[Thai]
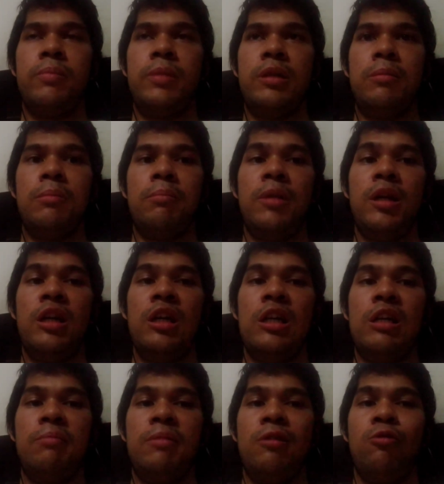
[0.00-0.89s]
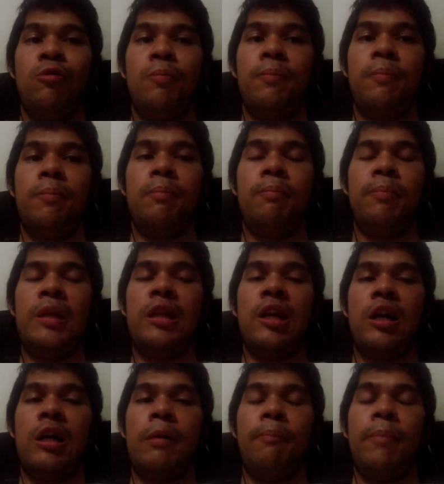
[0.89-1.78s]
เป็นแม่ เป็นลูก เป็น
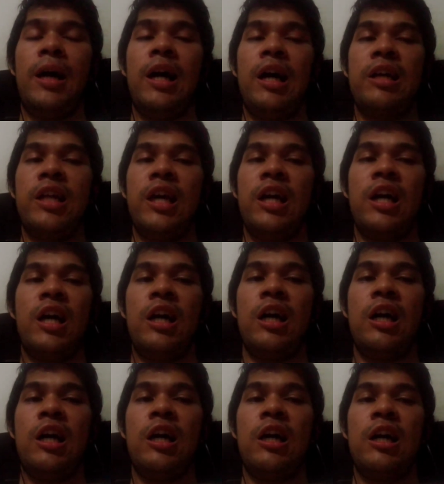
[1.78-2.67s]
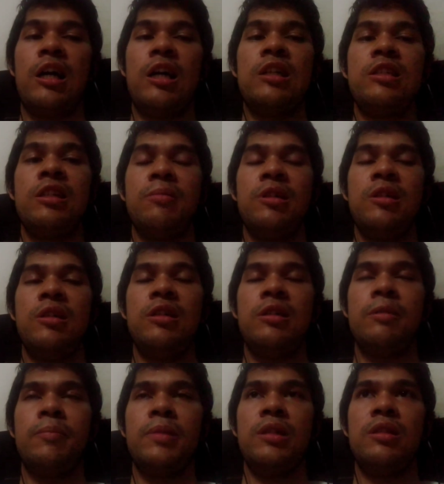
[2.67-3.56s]
ป้านะอาใช่ไหม
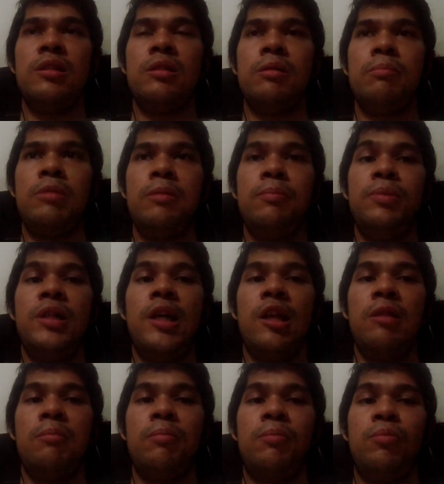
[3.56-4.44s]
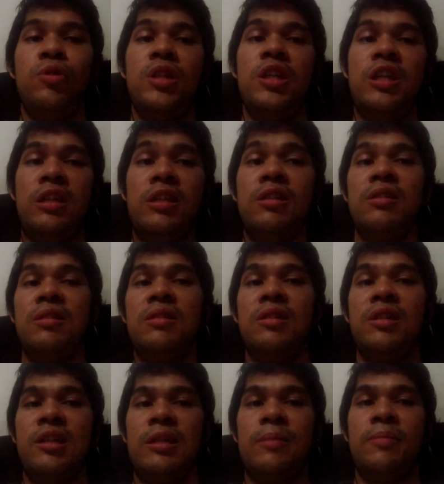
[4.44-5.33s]
เป็น เป็นเพื่อนผู้หญิง
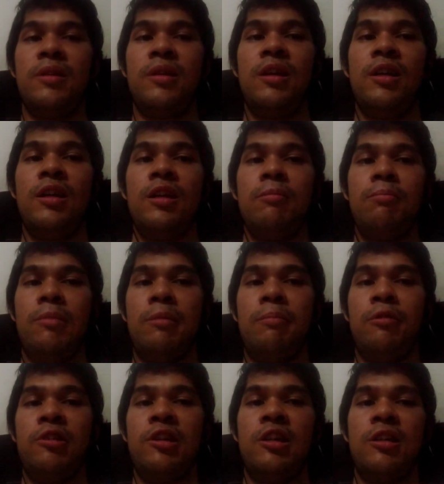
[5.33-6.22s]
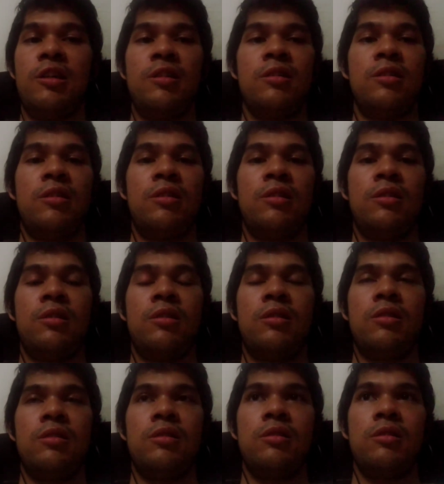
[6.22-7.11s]
นะครับหมายว่า
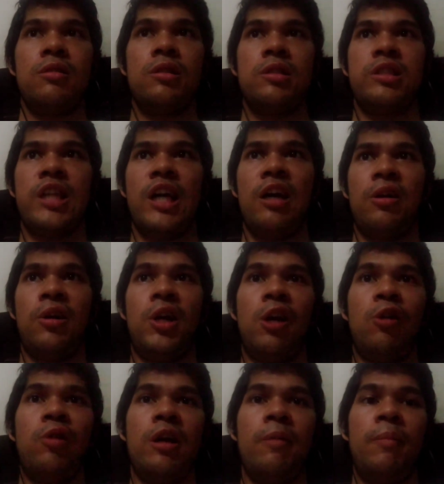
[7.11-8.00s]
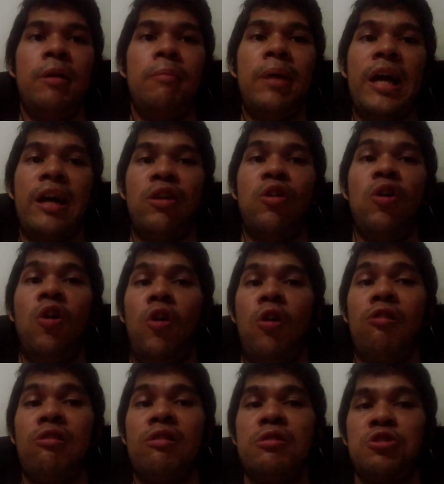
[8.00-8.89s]
สั่งเราให้ไปแบกขอ
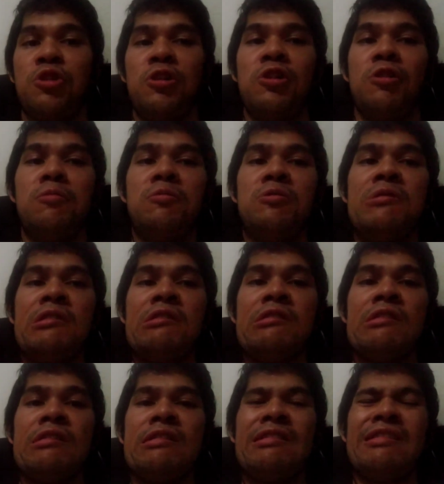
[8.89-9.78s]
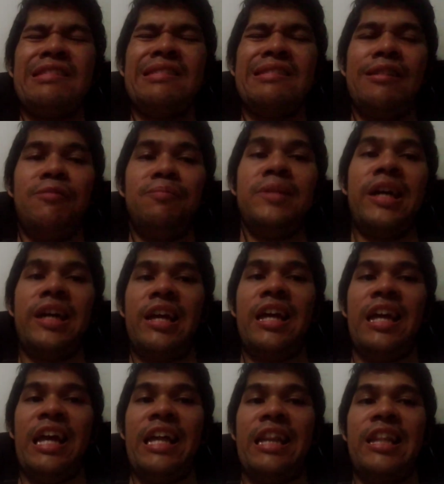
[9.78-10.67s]
งจนเราเราเมื่อย
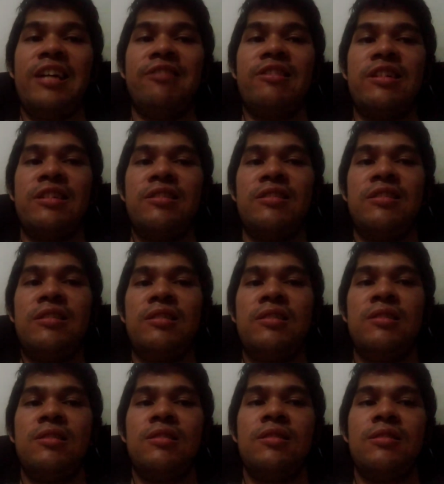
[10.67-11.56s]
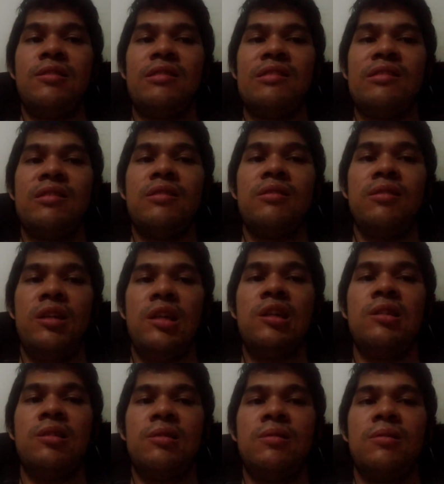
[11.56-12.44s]
แขนแล้วอะเออ
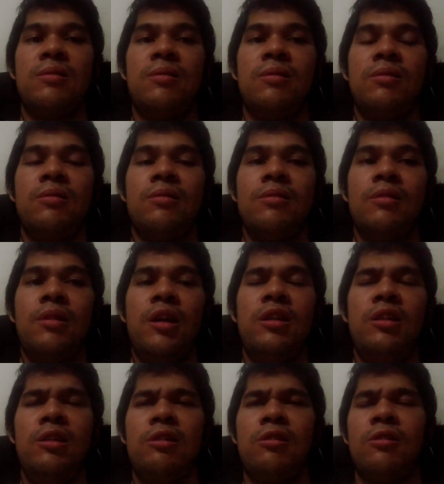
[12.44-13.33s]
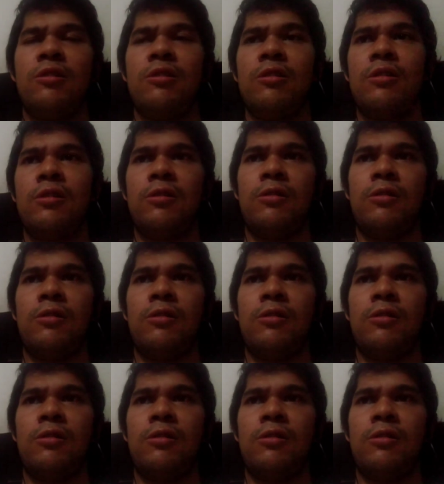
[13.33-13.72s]
นะ ไอ้นี้ก็